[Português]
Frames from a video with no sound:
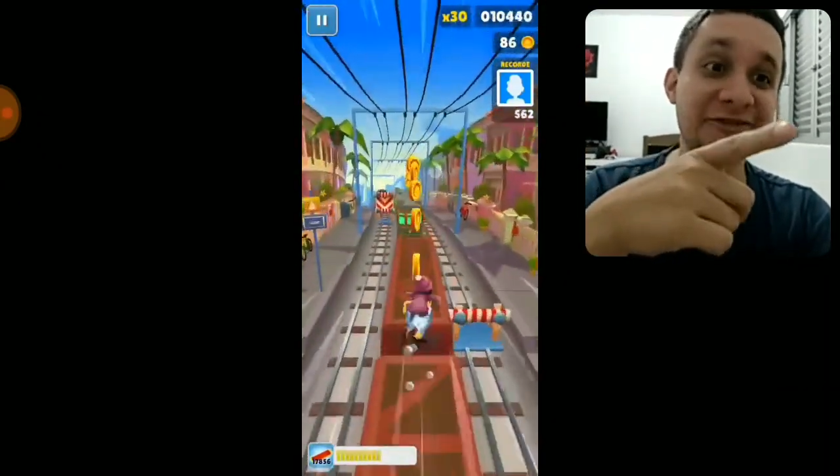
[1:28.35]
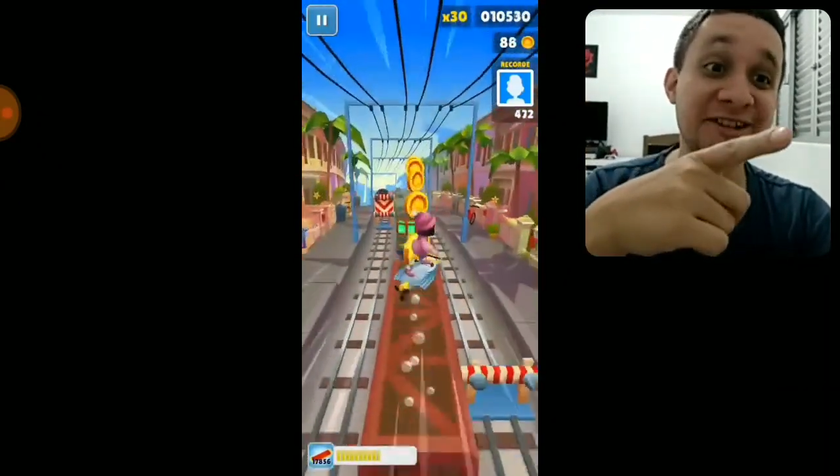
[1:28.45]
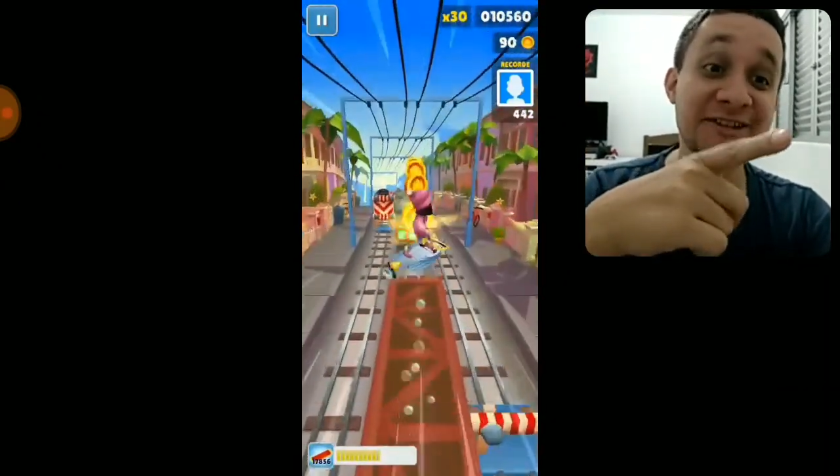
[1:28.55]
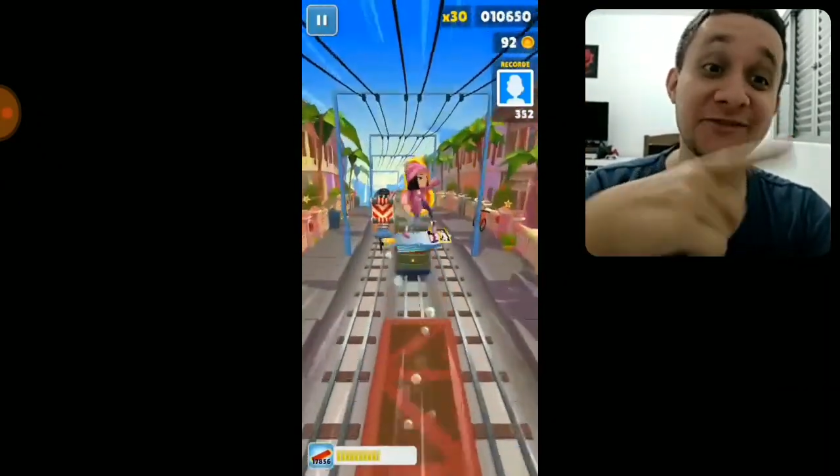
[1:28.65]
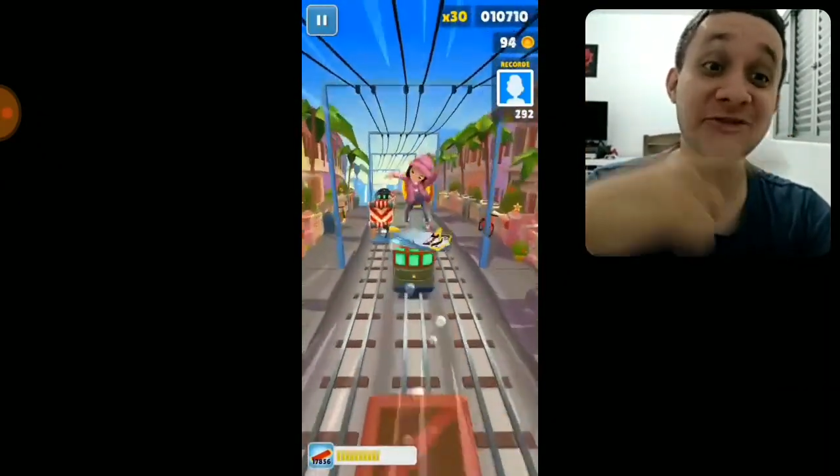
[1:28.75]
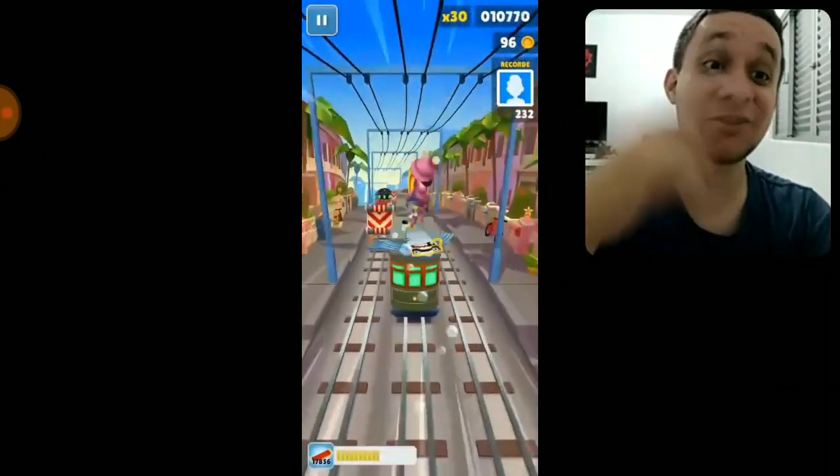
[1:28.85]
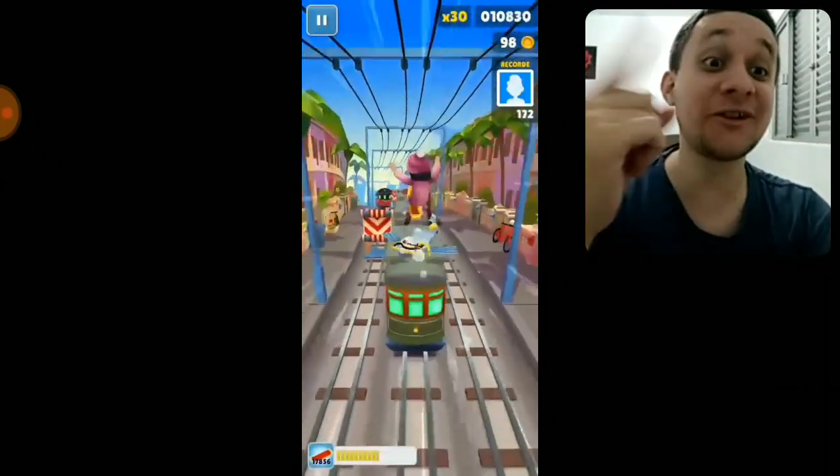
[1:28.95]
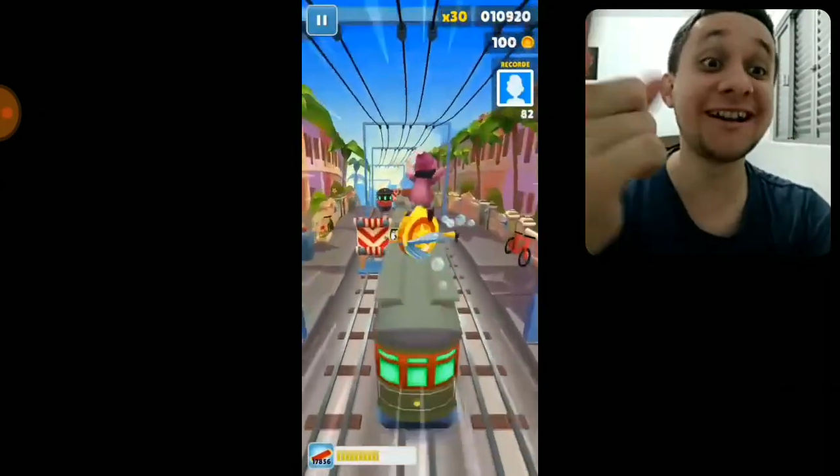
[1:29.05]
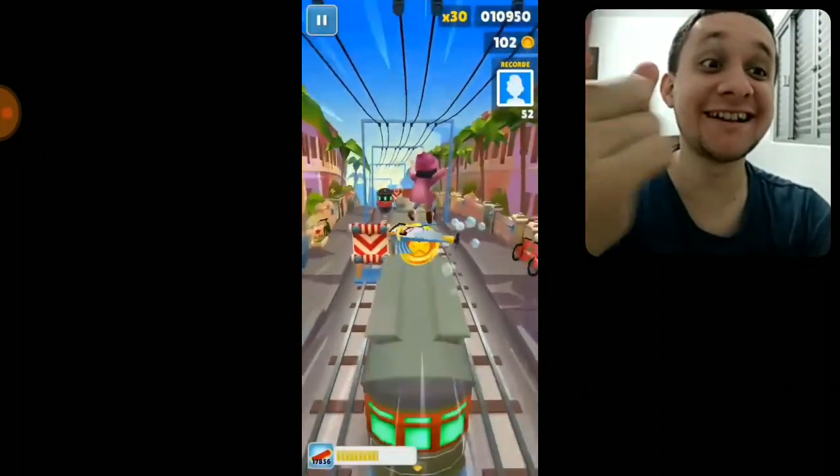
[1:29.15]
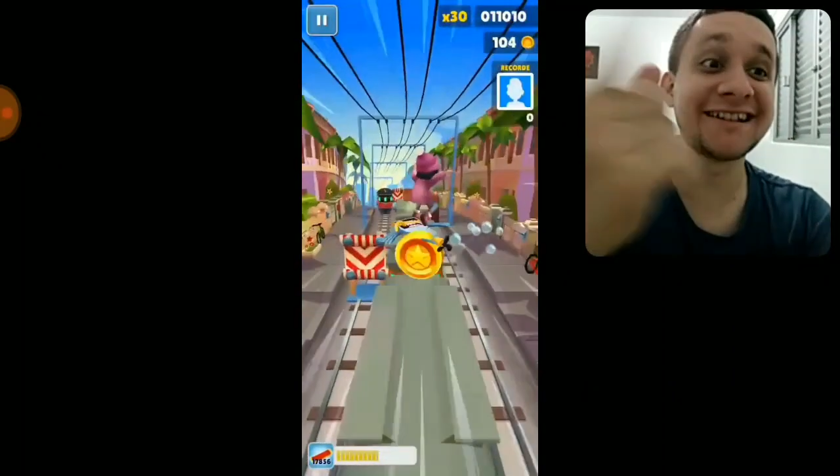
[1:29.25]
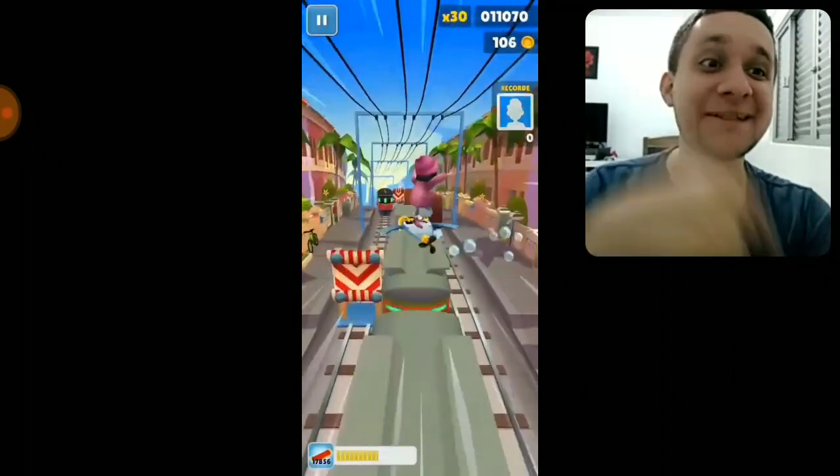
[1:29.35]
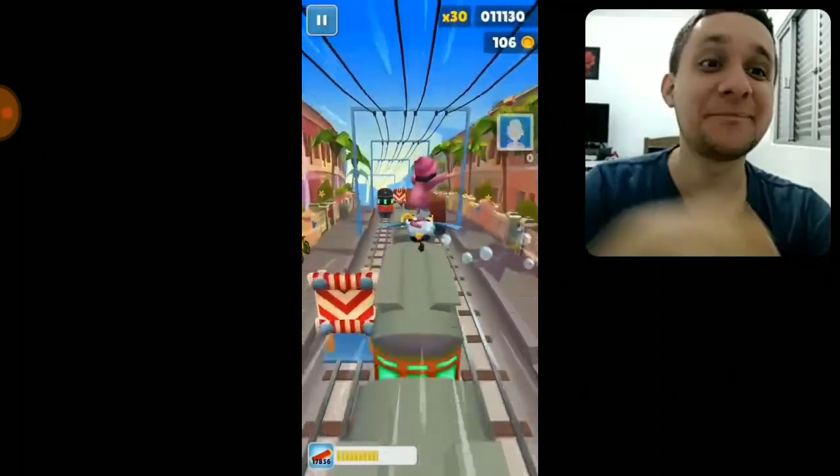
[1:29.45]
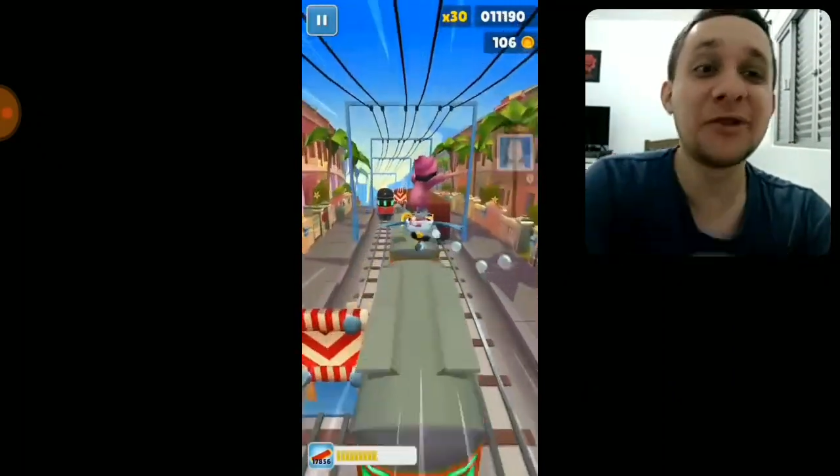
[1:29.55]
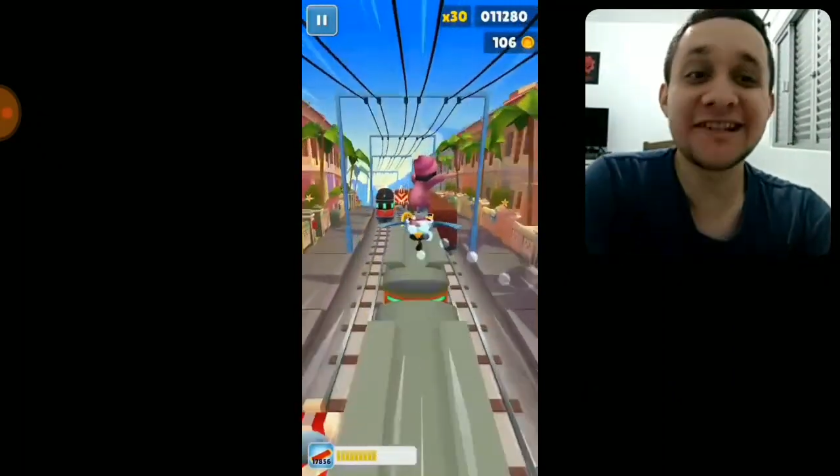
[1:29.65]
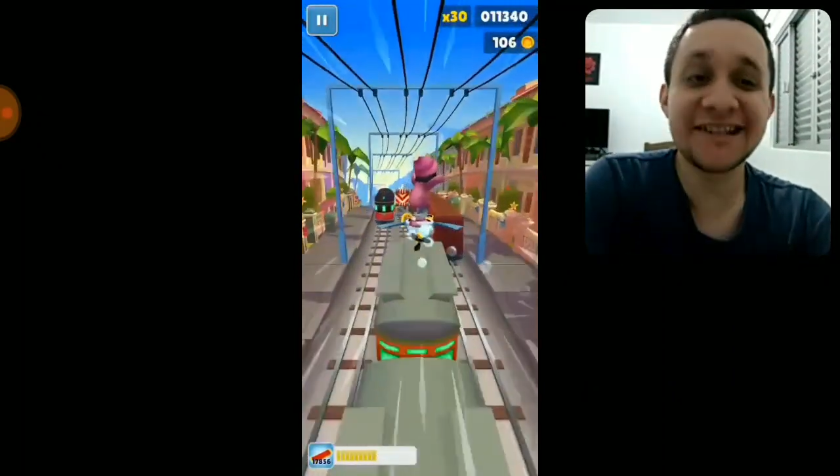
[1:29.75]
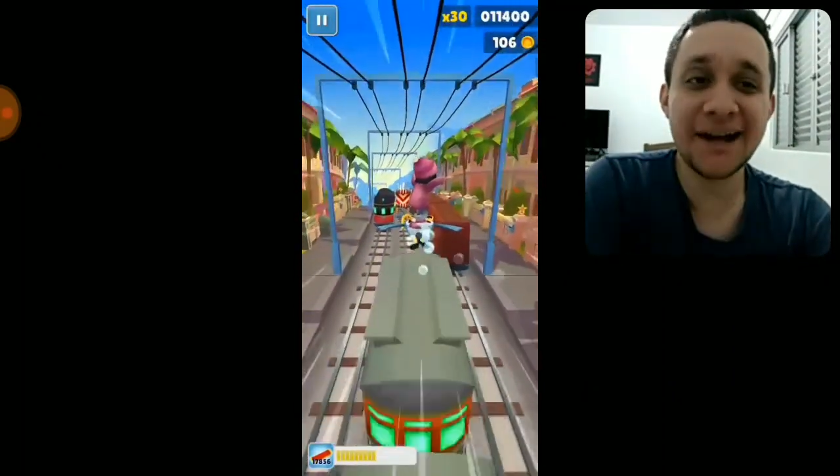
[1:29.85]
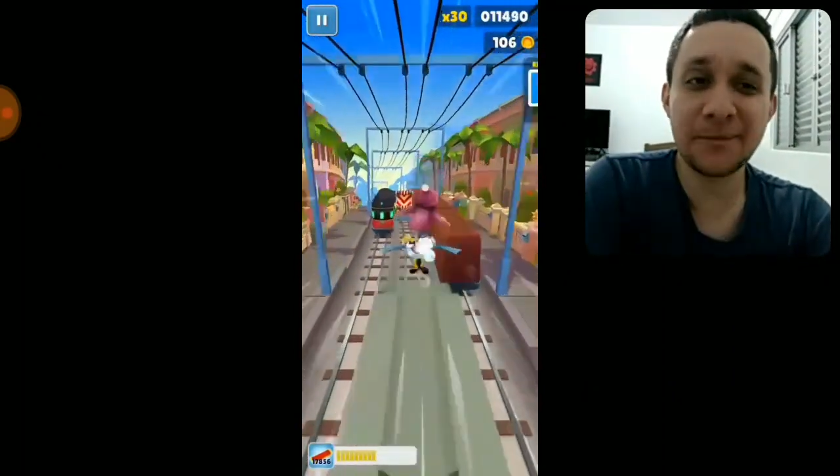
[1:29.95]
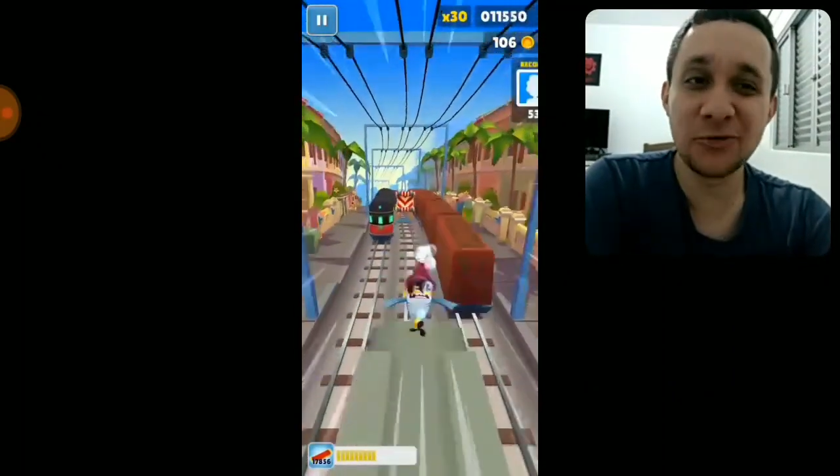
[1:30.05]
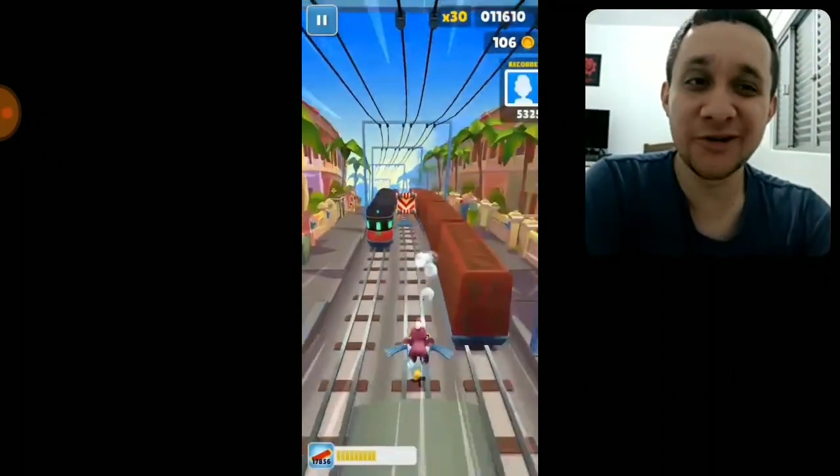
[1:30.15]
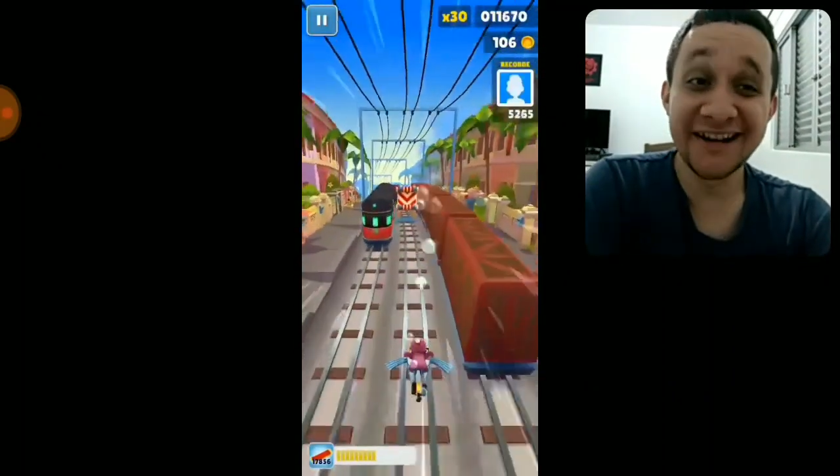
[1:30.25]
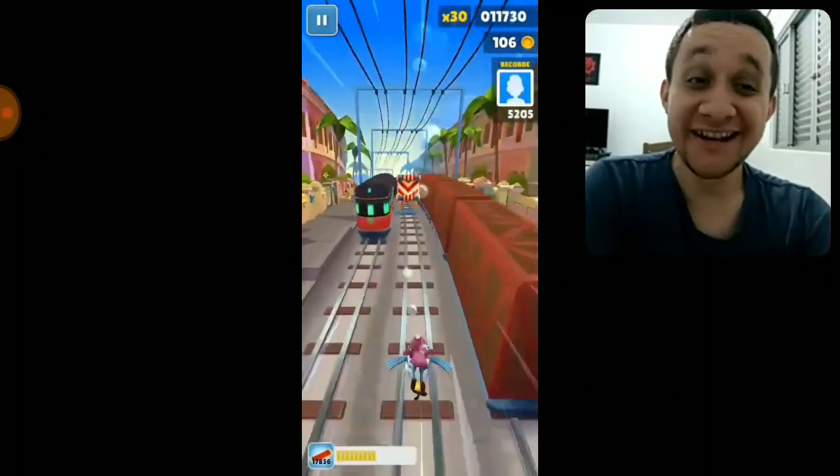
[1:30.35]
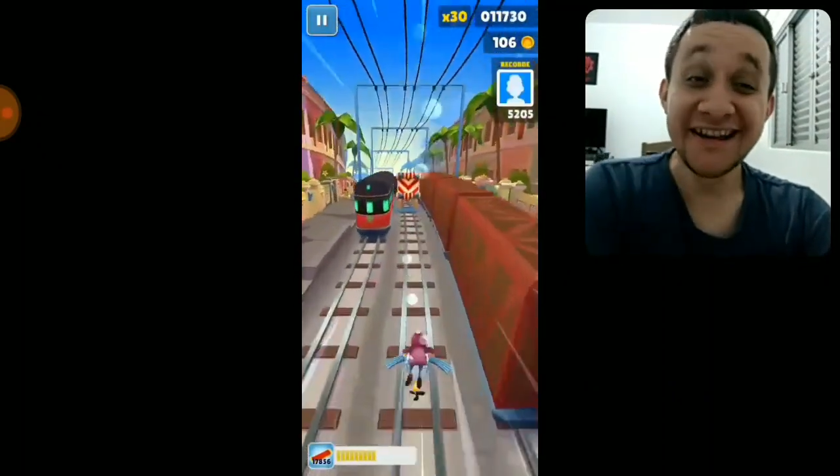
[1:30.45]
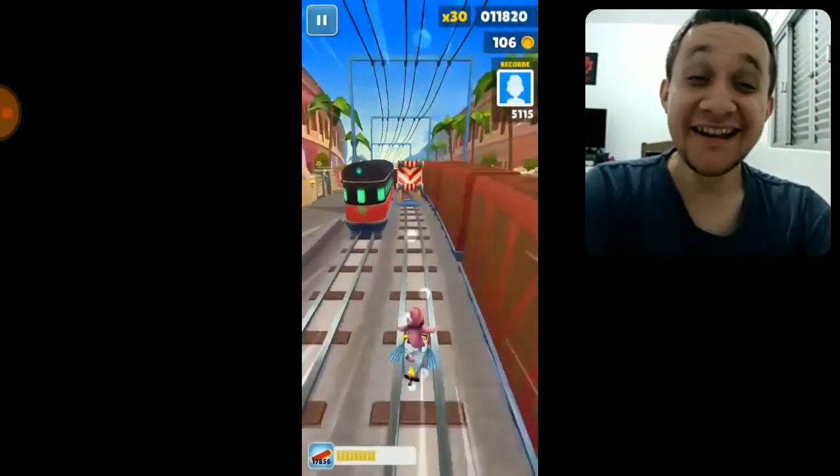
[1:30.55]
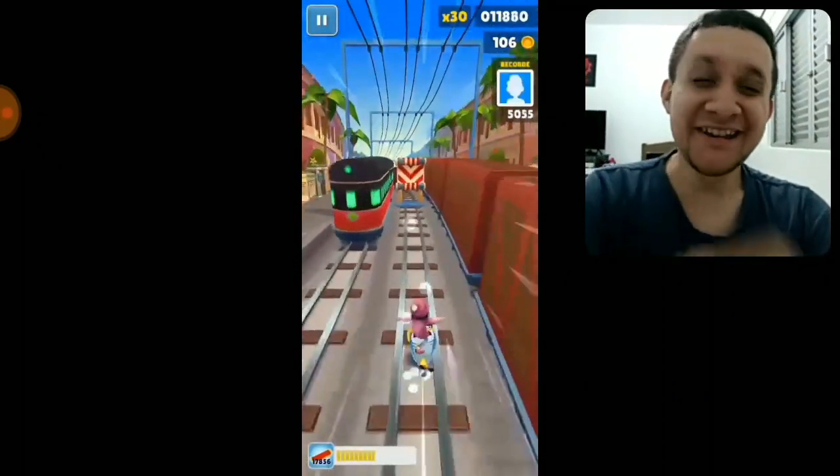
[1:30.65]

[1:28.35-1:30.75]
atualização de Nova Orleans depois de Singapura?